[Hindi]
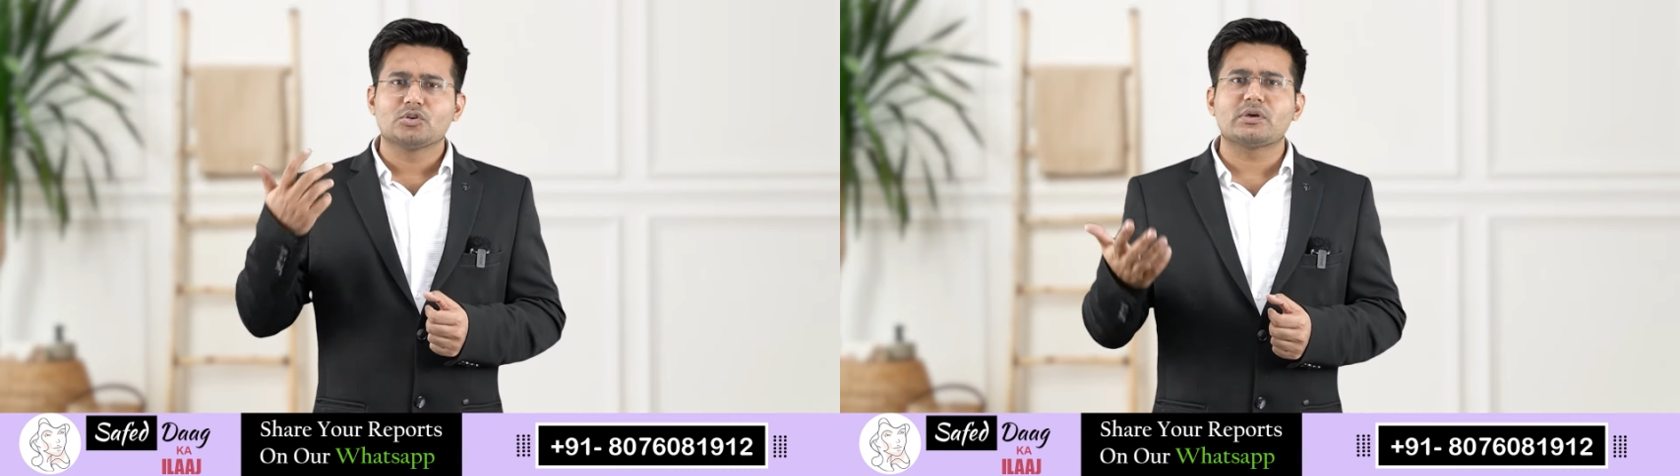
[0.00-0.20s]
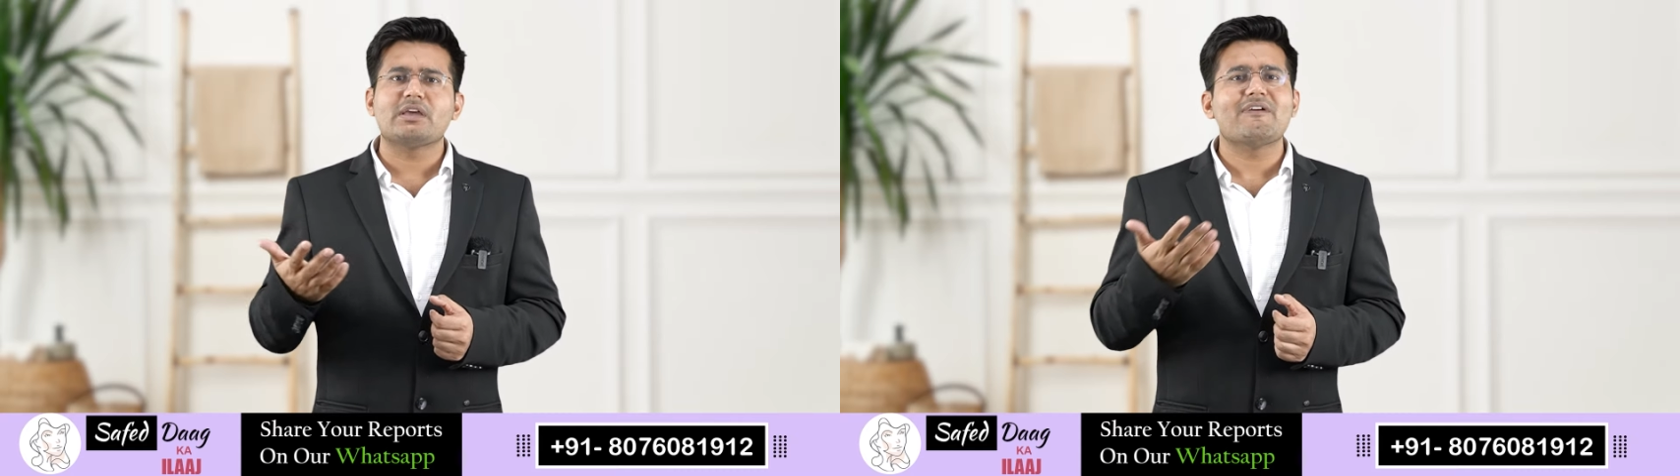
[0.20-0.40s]

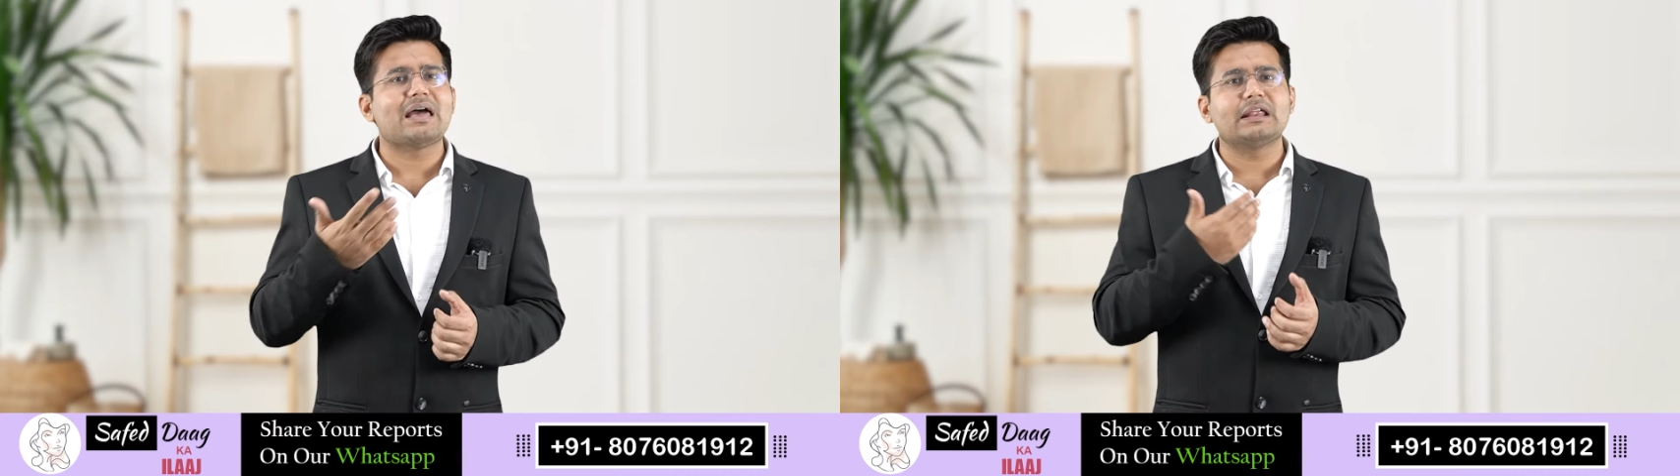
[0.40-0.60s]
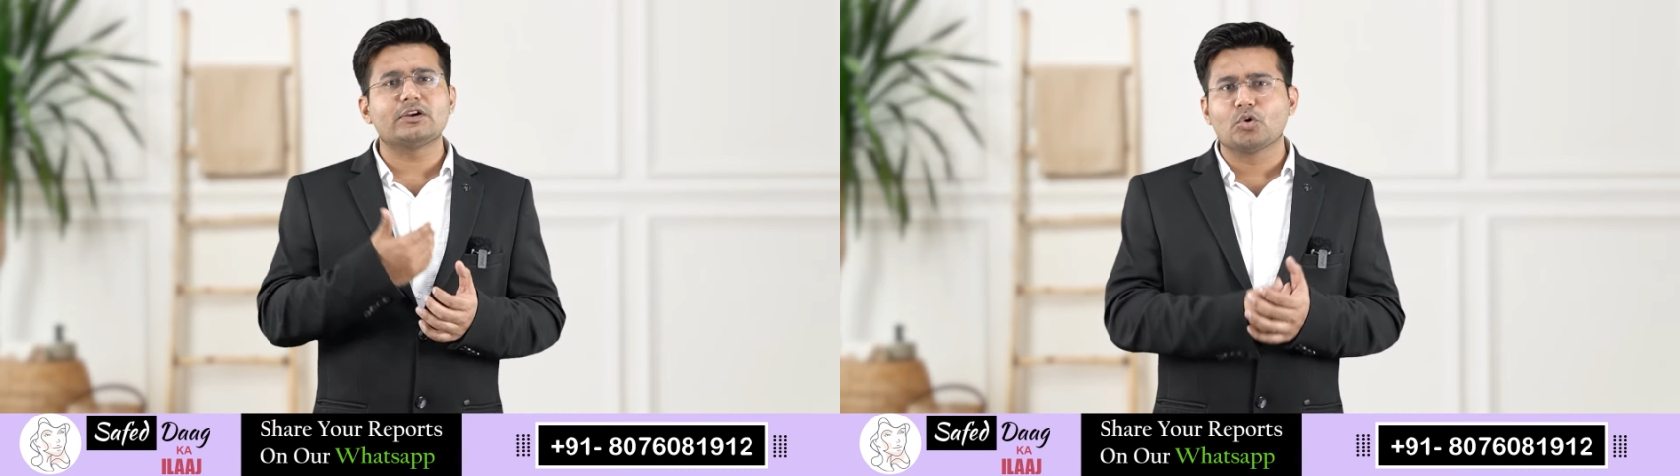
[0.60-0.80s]
तो ये
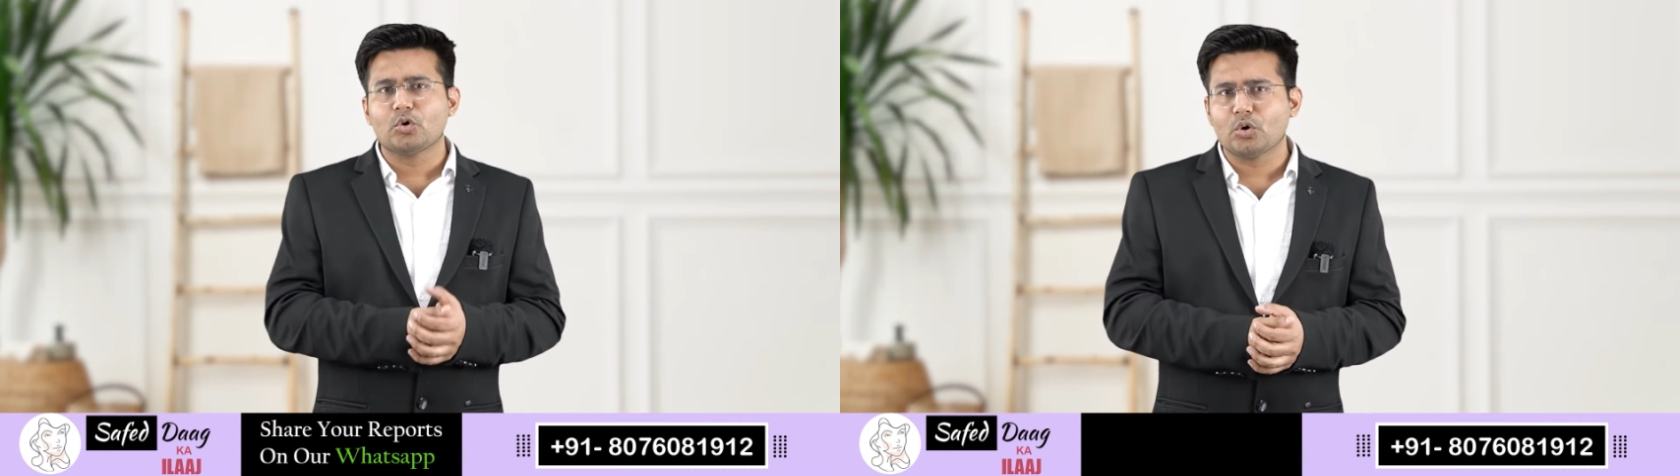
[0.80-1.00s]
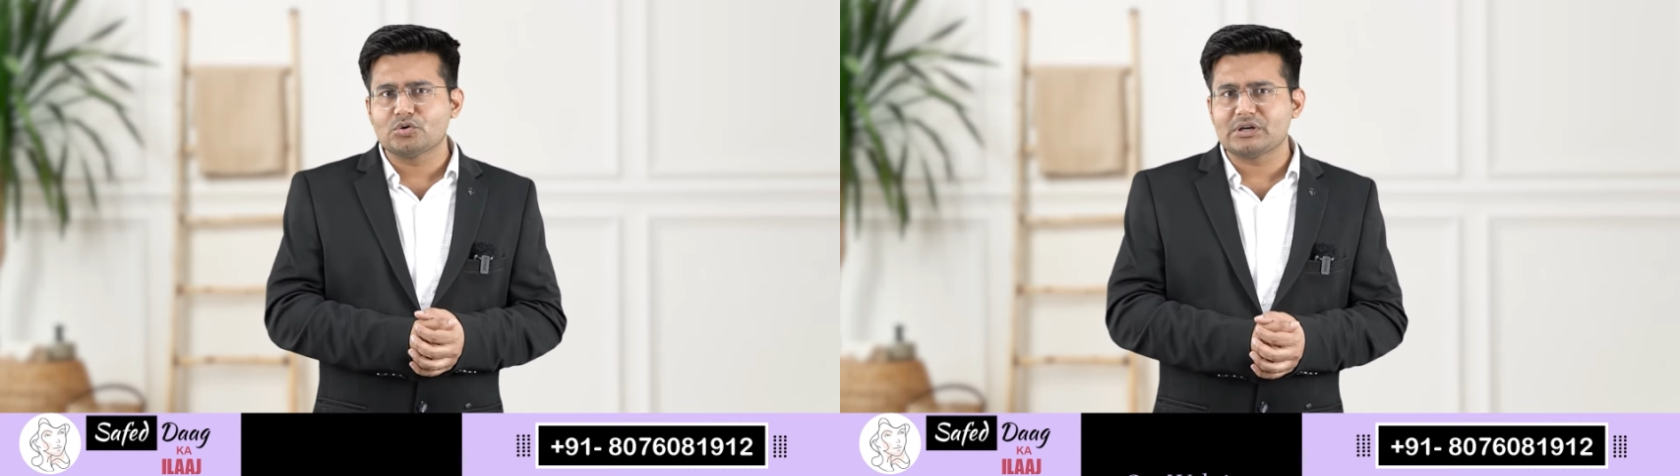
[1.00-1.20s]
वेल एंड
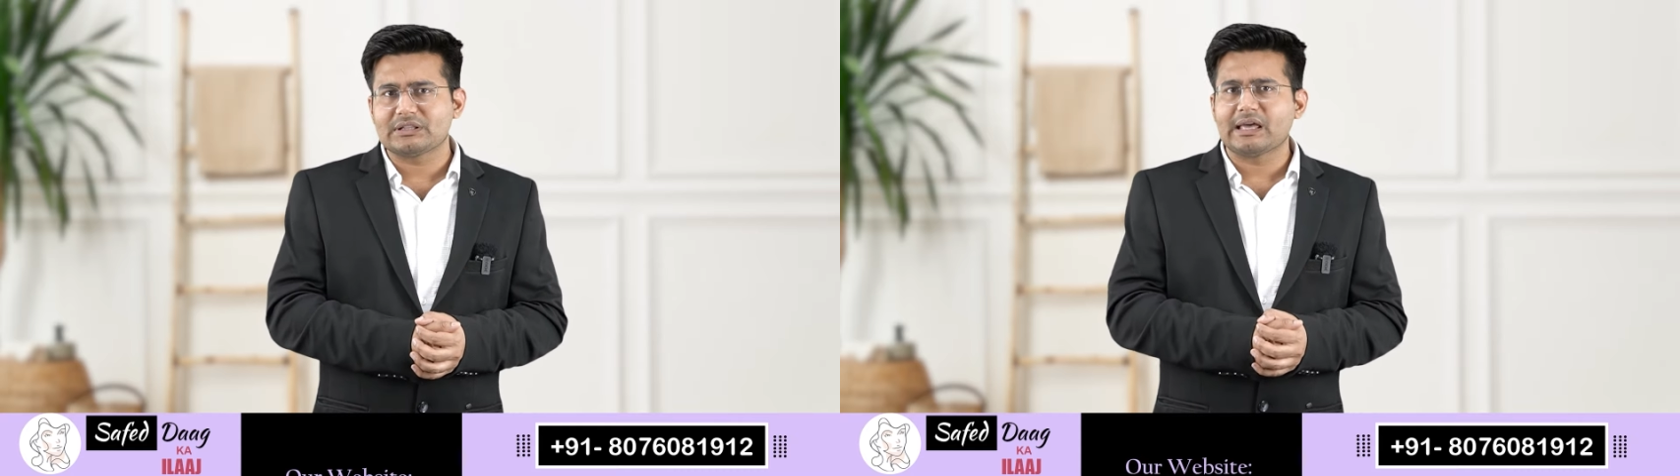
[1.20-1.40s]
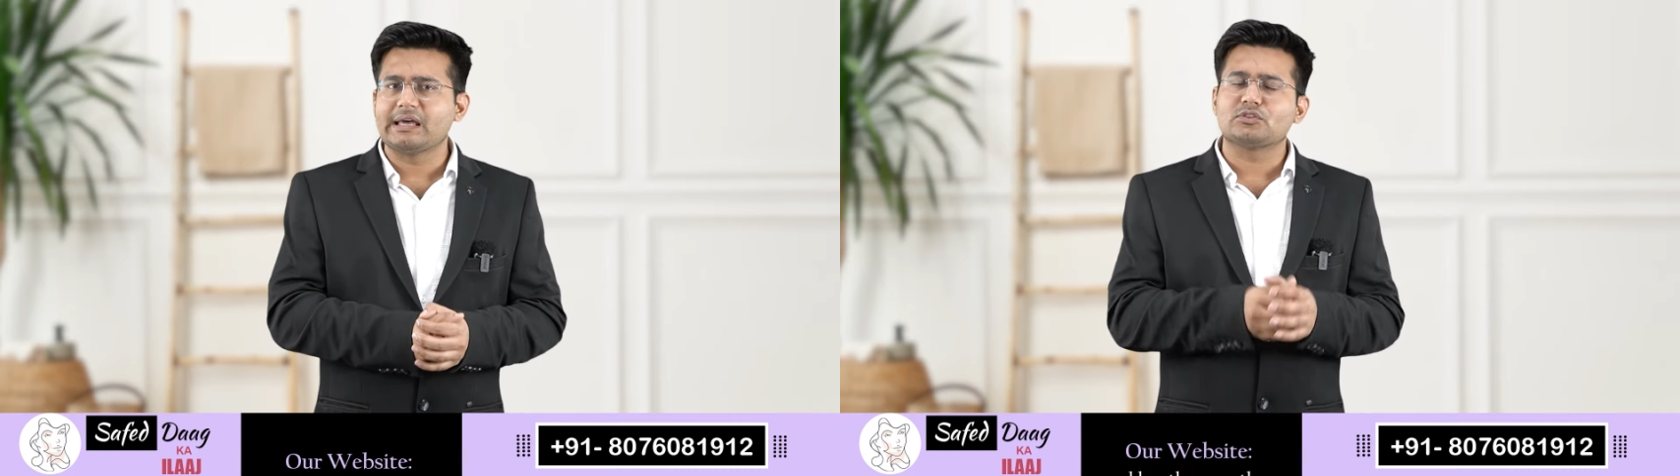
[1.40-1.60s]
गुड हो
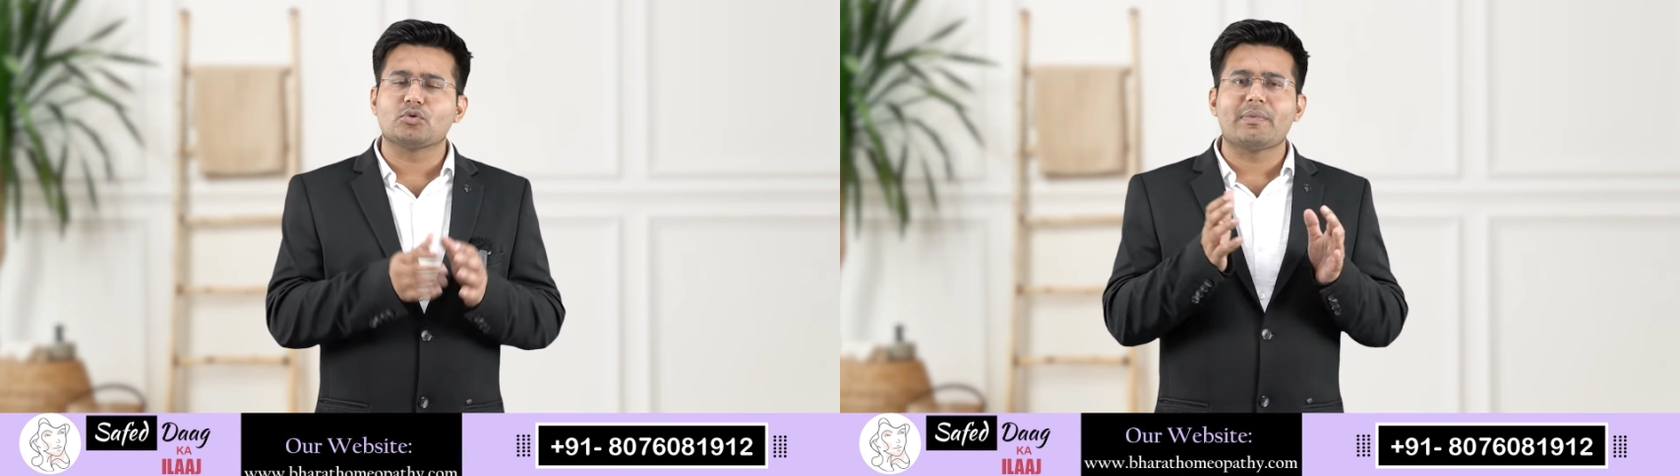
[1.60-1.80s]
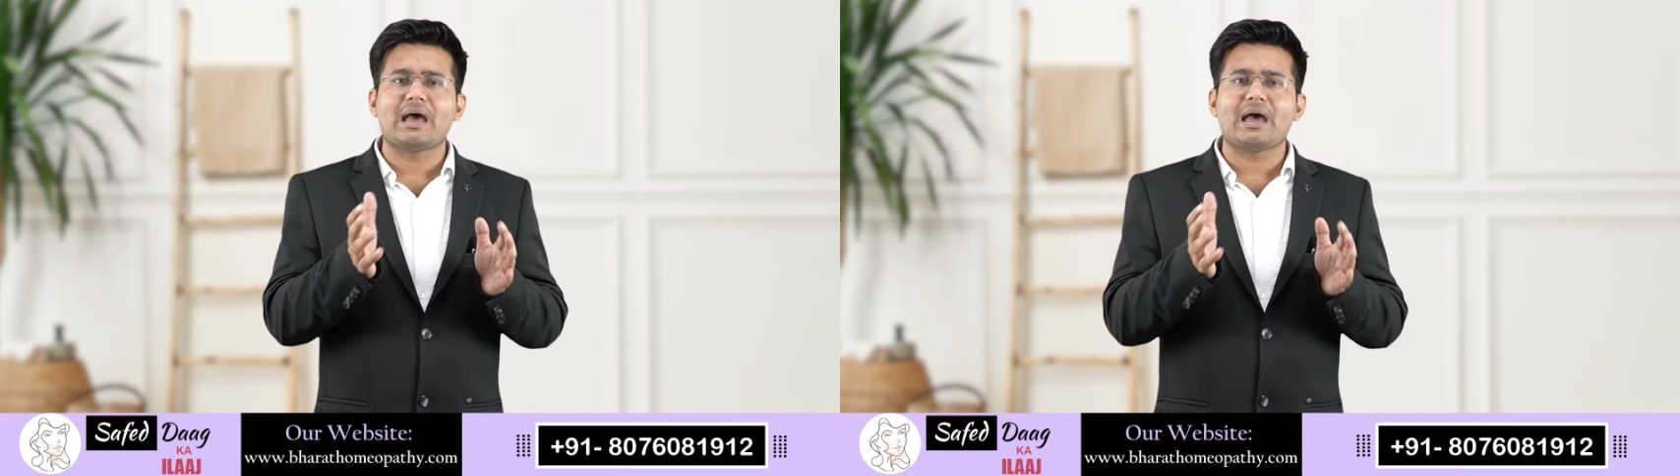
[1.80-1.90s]
जाता है तो